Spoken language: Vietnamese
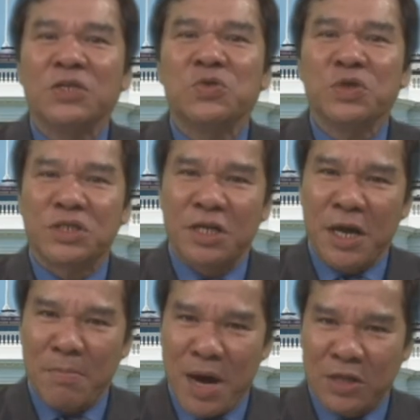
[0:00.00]
Chúa
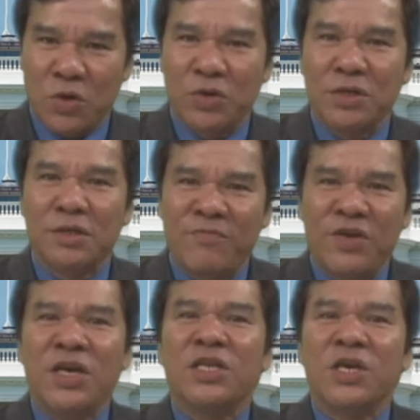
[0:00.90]
Trời mà thôi.
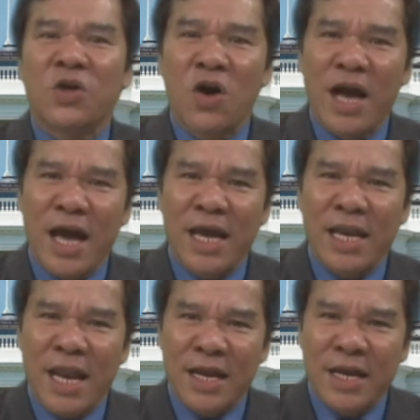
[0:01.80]
Vì chỉ có Ngài
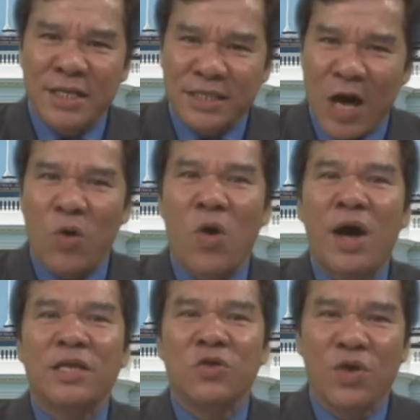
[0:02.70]
là đấng tạo
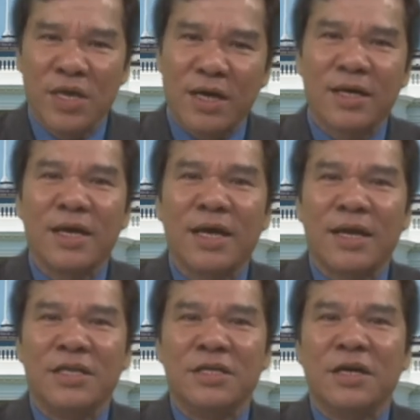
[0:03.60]
hóa duy nhất
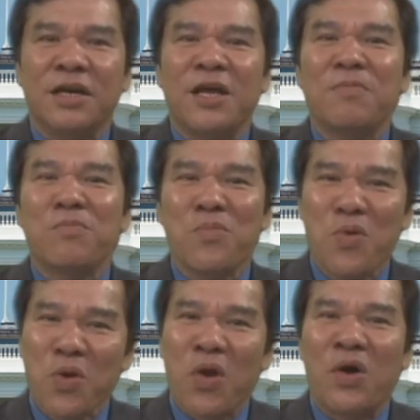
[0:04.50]
đã dựng nên
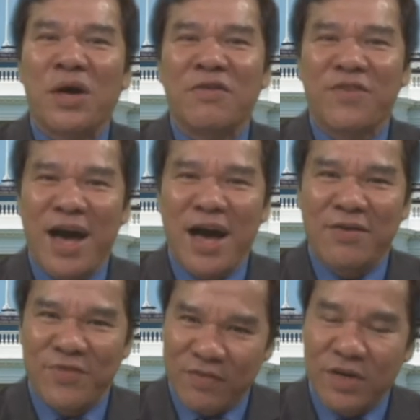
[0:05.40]
muôn loài và
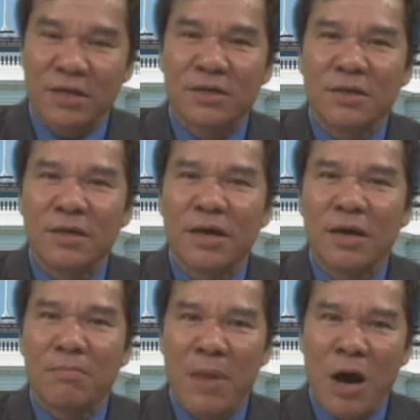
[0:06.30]
vạn vật,
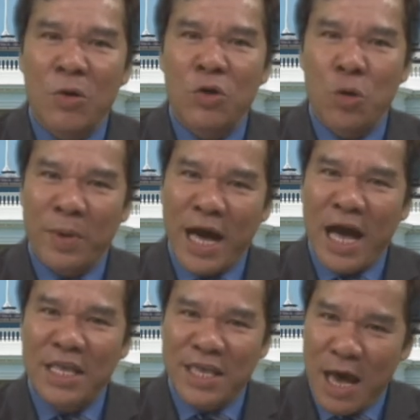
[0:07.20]
bao gồm
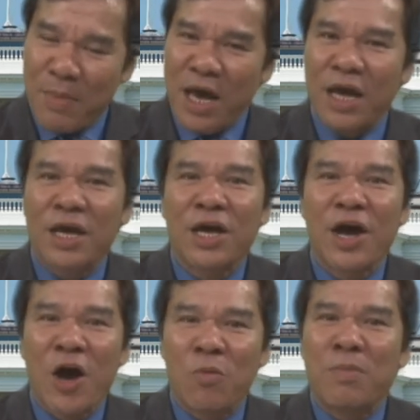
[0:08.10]
cả cha mẹ,
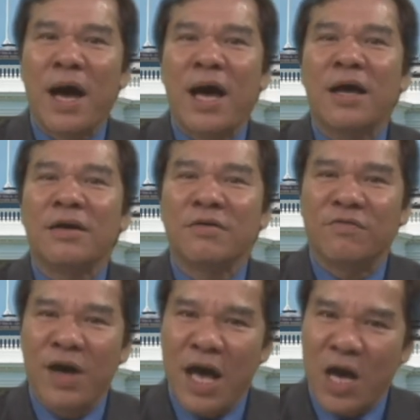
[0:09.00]
ông bà,
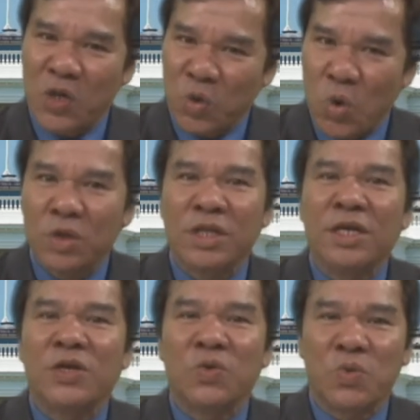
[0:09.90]
và tổ
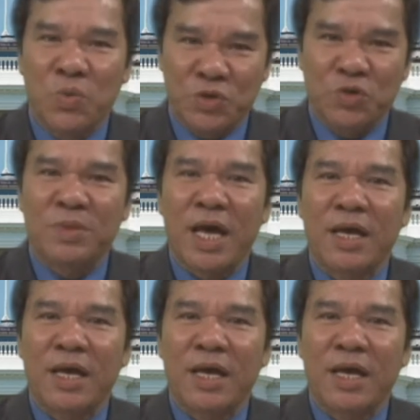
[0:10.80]
tiên của chúng ta.